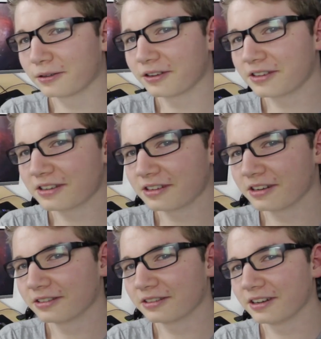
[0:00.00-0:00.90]
Guckt euch das
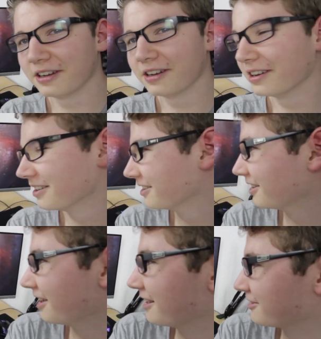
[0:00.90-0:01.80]
an.
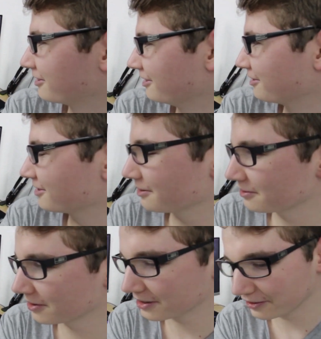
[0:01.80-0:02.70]
Also genauso habe
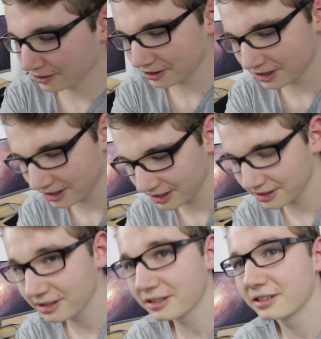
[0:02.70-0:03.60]
ich mir das
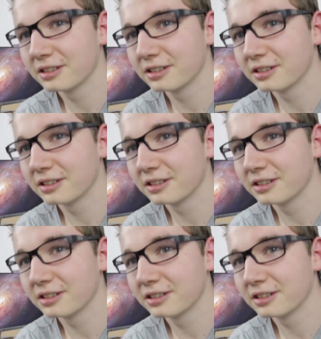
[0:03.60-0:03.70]
vorgestellt.